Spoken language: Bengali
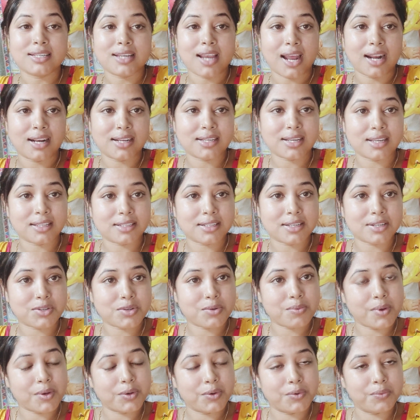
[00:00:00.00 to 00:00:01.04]
সাড়ে সাতটার
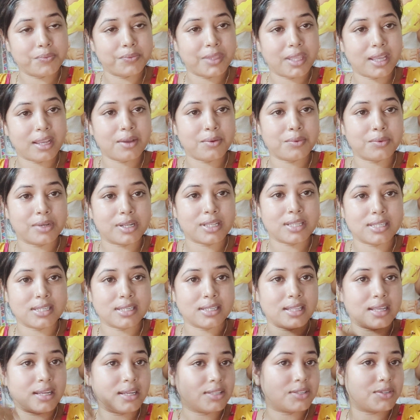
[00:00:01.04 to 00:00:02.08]
সময় ঘুম থেকে উঠেছি
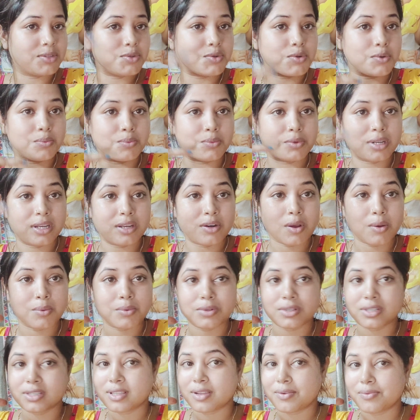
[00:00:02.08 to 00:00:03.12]
ঠিক আছে চোখ মুখের
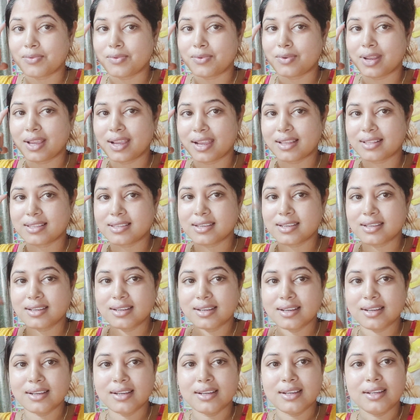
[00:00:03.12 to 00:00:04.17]
অবস্থা ফুলে গেছে
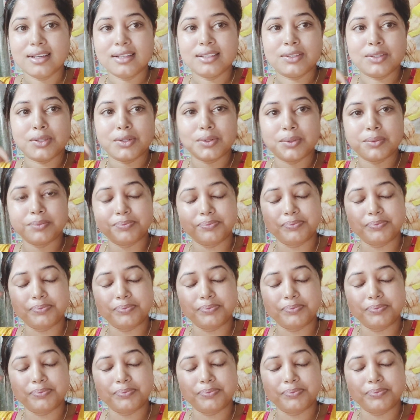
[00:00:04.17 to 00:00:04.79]
তো